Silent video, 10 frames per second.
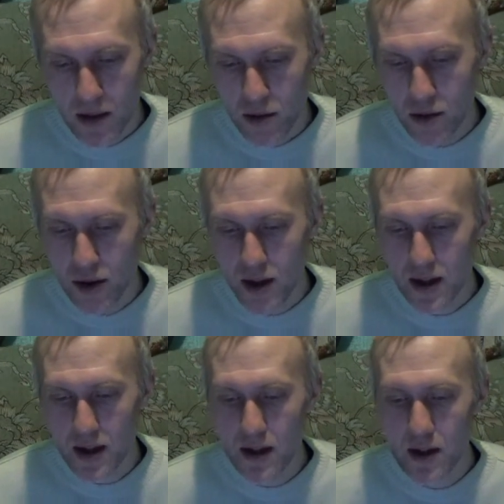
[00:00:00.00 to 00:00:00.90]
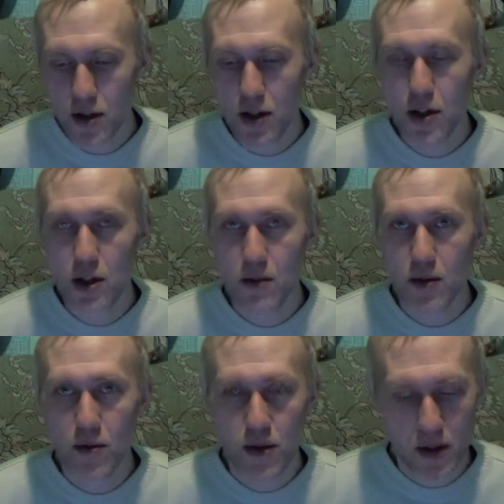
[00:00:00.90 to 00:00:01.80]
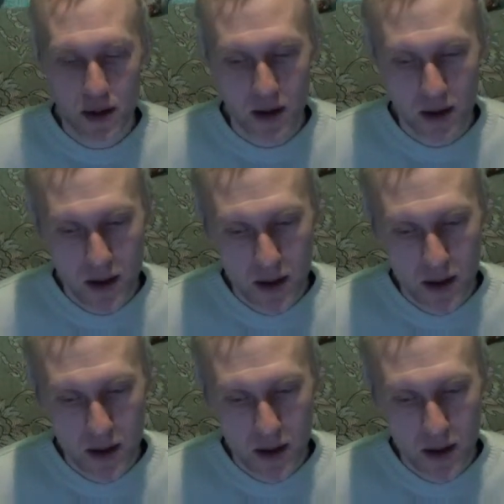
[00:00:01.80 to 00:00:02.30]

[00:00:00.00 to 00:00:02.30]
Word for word: 161 Жилищного кодекса,